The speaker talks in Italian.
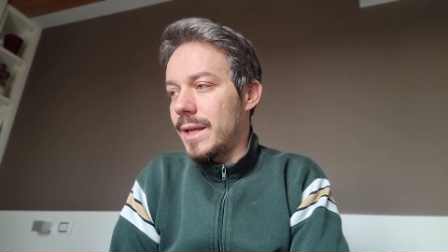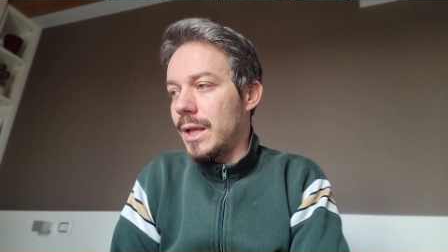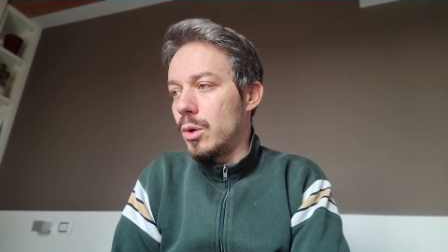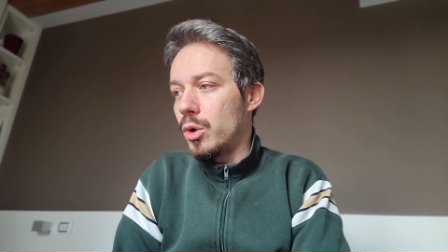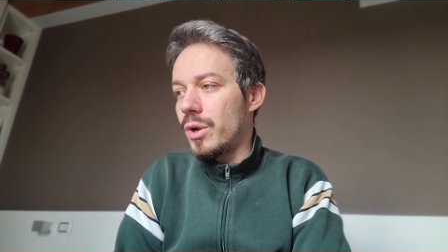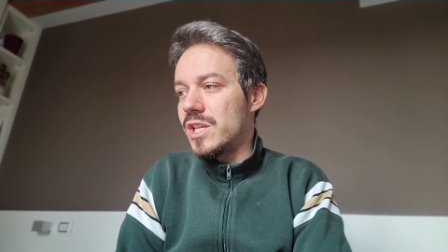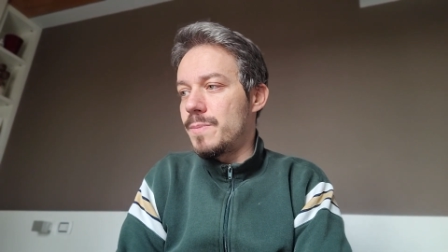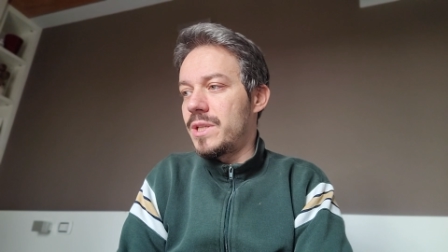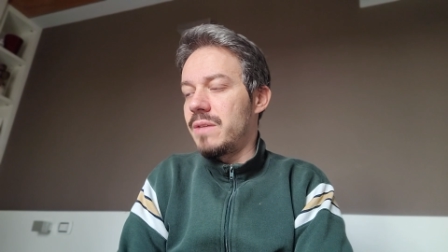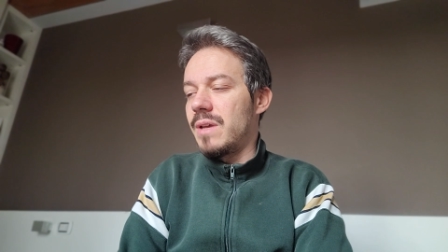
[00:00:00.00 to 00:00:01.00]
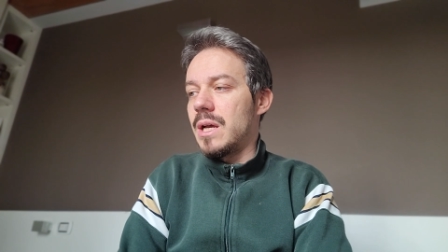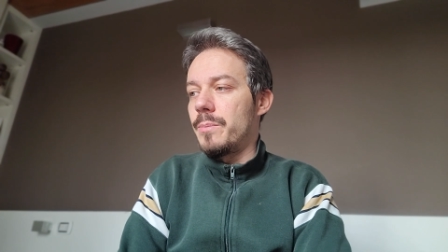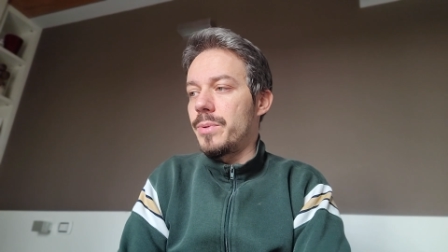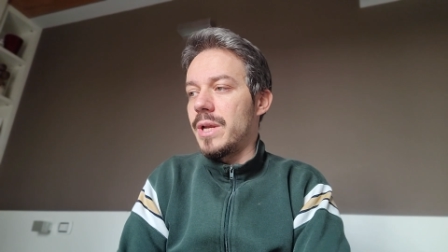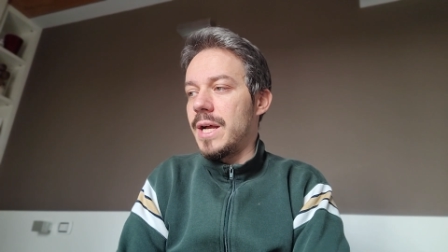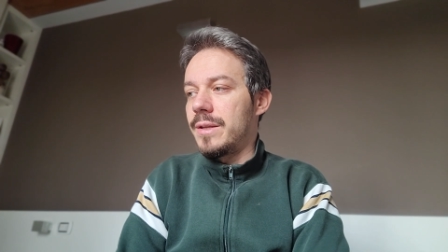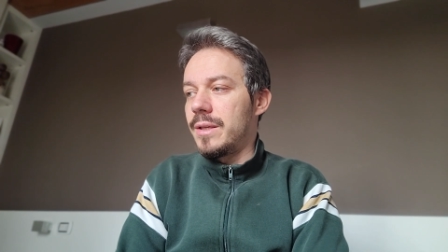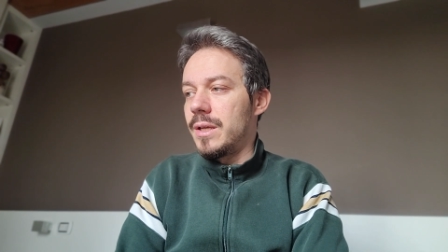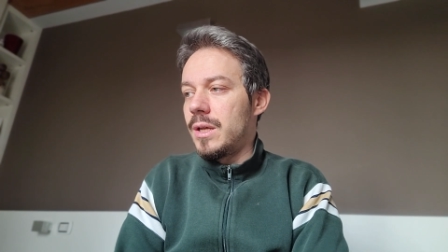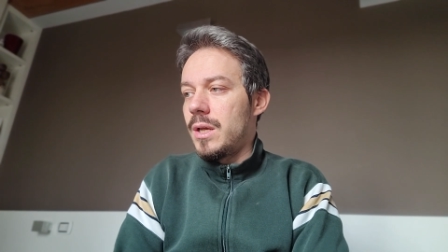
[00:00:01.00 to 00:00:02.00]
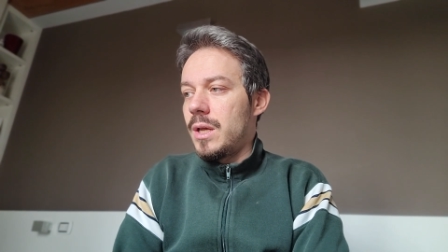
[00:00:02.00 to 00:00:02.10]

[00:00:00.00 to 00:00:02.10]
nei loro rispettivi campionati,